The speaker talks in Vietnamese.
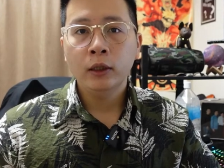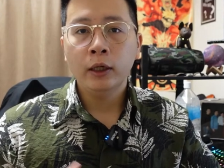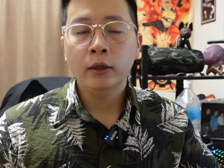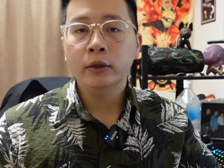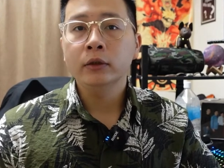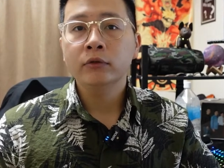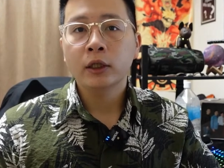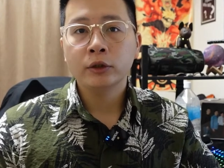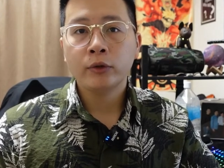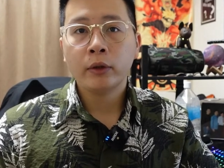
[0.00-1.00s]
hay là
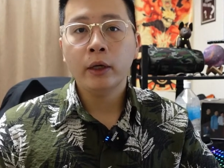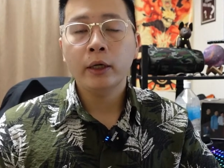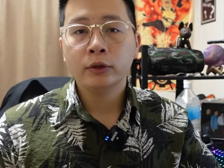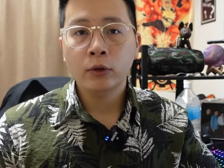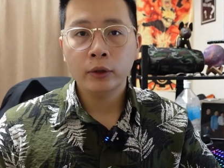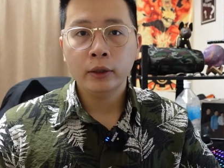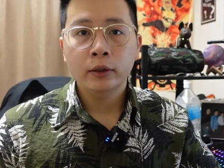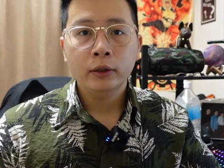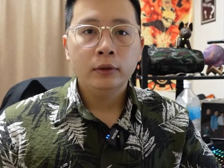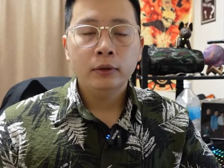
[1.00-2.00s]
infrastructure as code ấy.
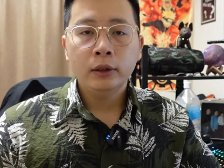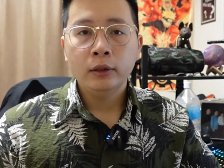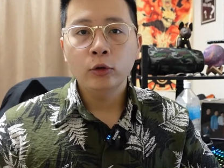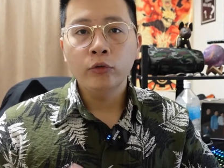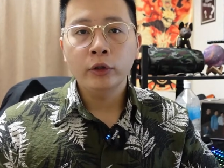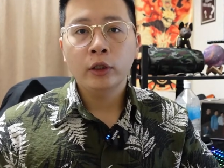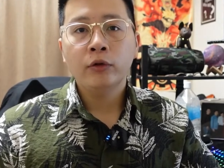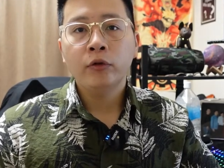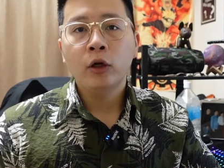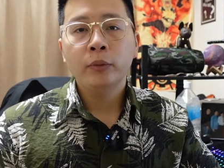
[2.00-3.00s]
Thì đối với
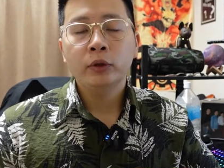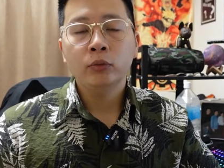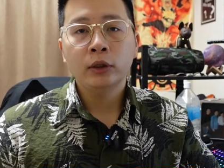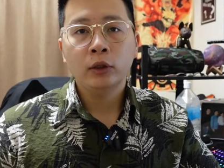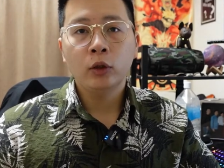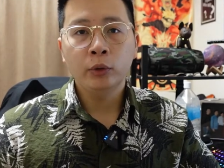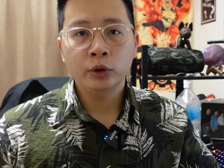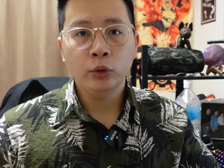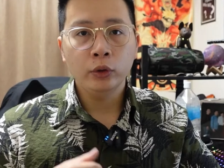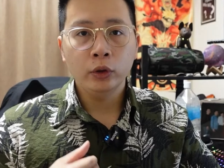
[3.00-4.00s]
Terraform thì chúng ta sẽ có một
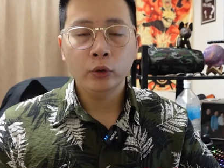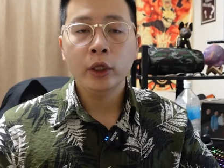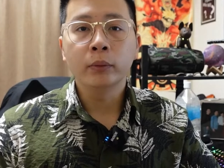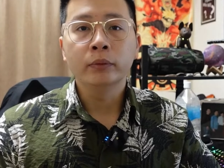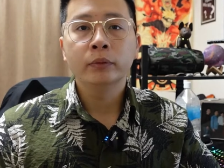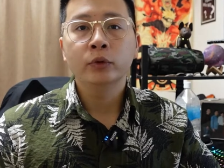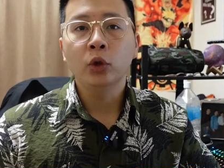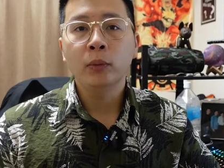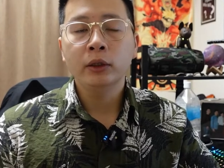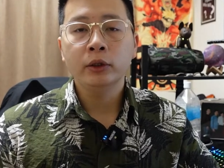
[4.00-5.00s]
số ưu điểm
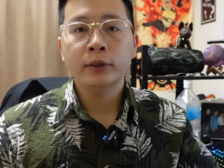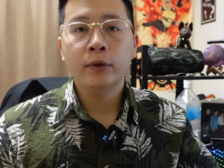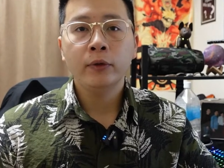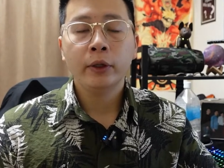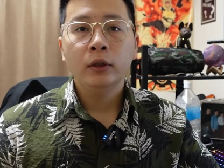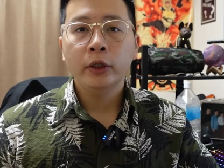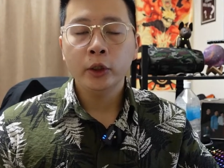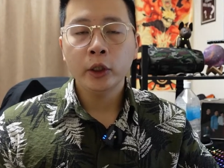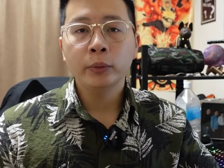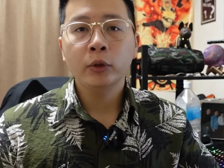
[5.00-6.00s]
nổi bật như sau. Cái
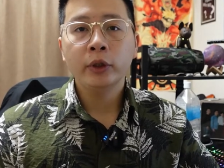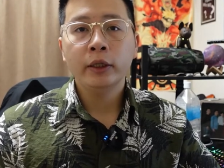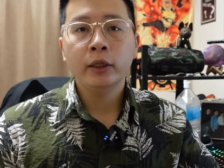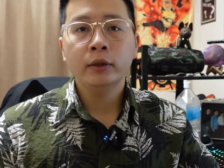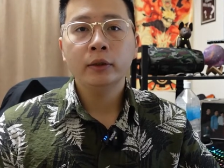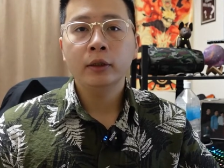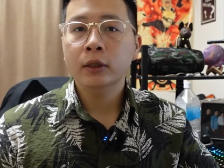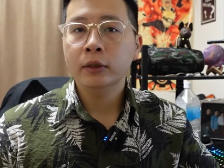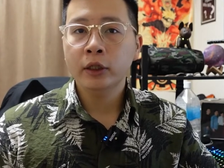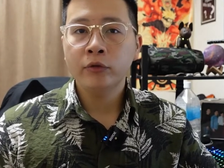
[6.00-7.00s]
ưu điểm đầu tiên ấy
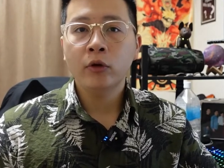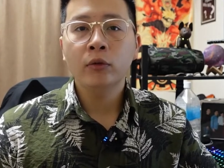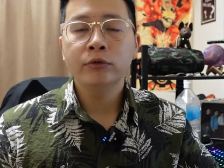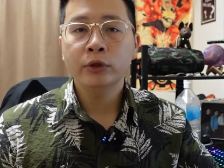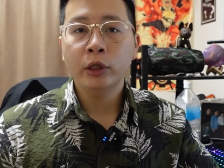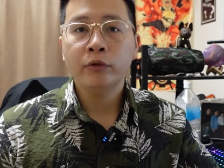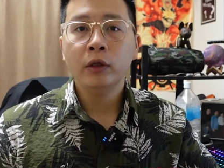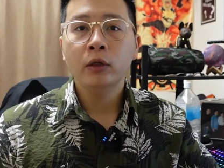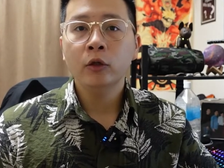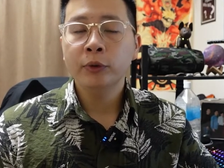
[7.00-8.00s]
là Terraform free và
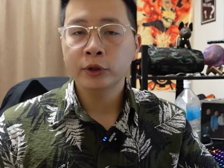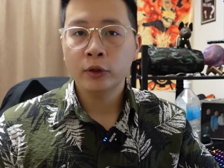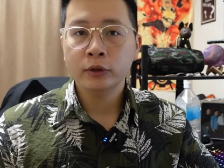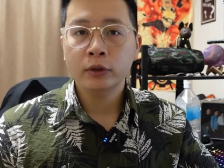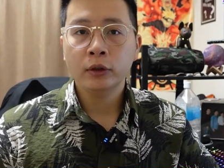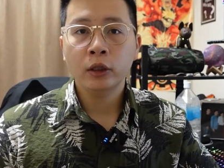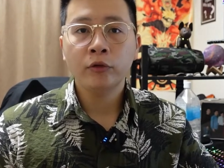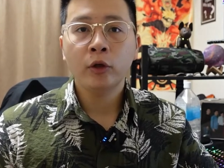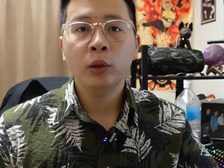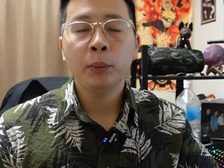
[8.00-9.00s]
open source. Thì
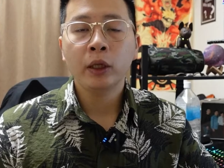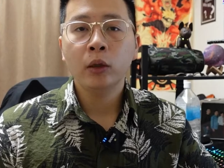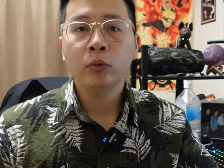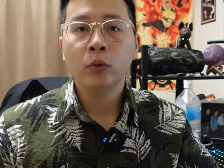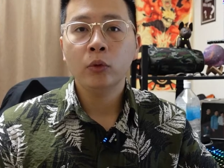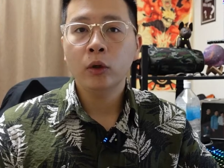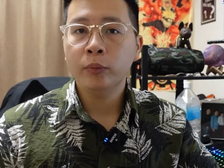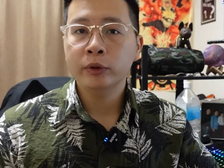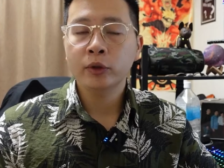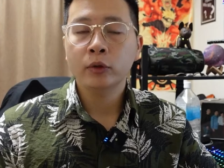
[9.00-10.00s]
Terraform là một cái công cụ
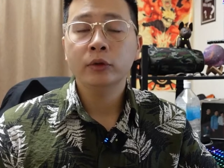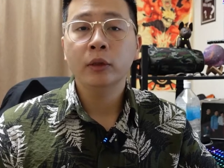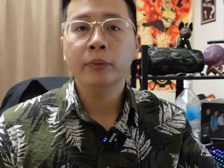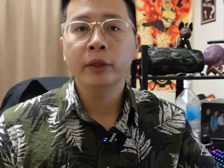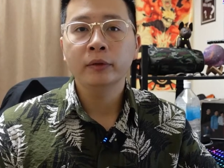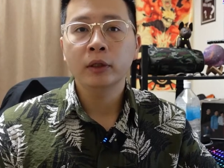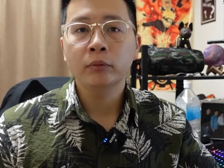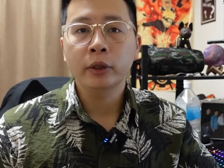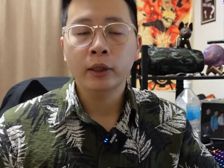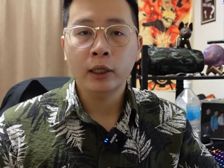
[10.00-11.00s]
open source được maintain
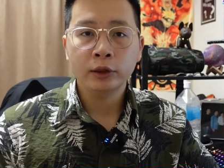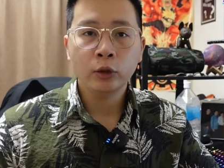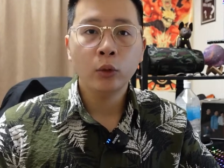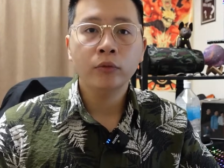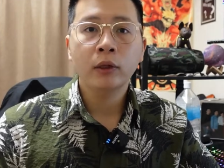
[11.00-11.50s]
bởi HashiCorp